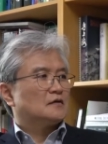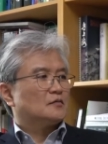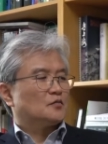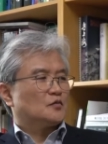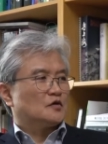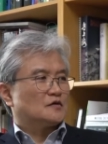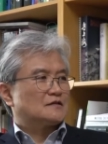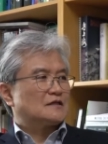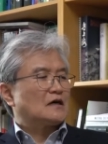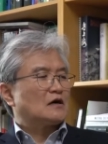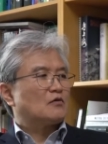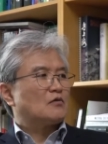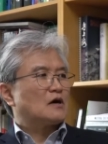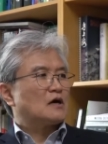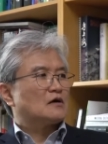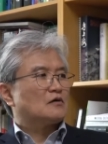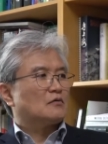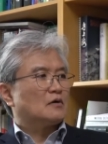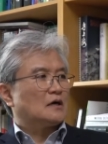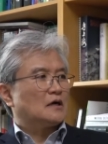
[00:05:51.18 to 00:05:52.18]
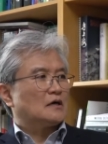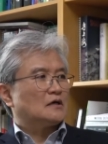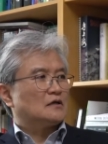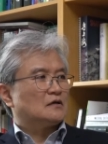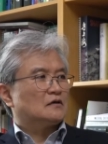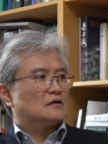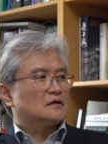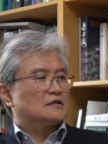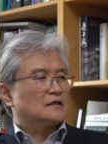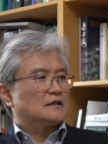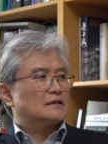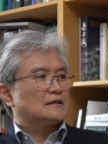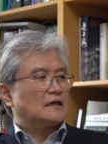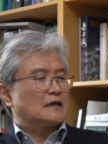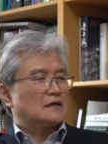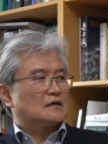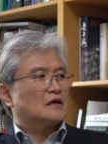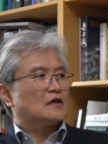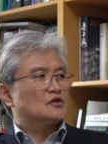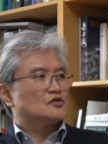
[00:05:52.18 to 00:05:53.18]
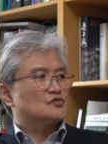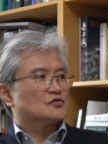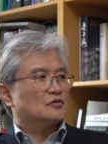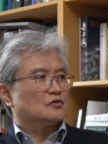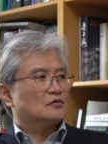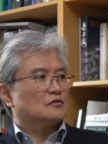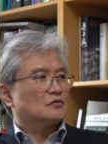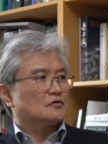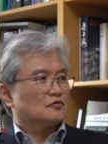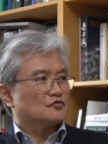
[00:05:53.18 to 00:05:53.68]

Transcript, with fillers: 뭐 상황과 이런 거에 다르겠죠.